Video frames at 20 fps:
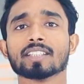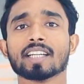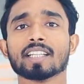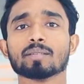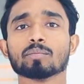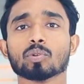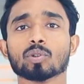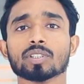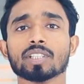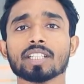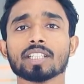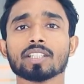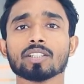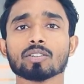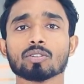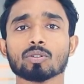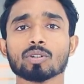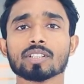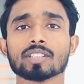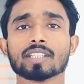नरेंद्र मोदी
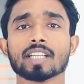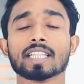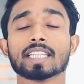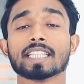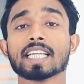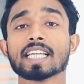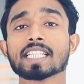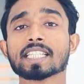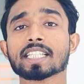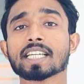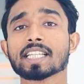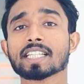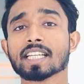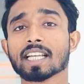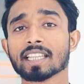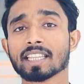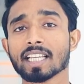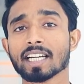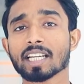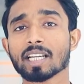की ओर से देश की
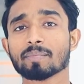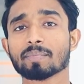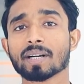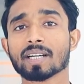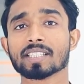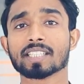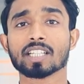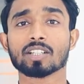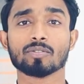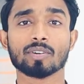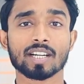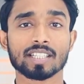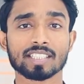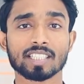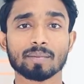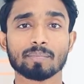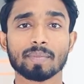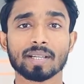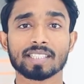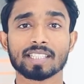जनता के पास एक
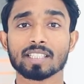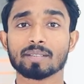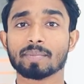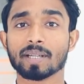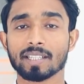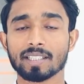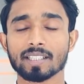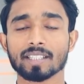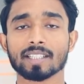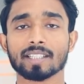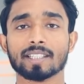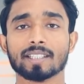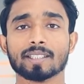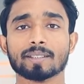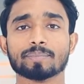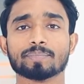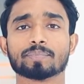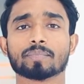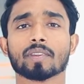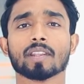व्हाट्सएप मैसेज भेजा गया
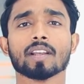है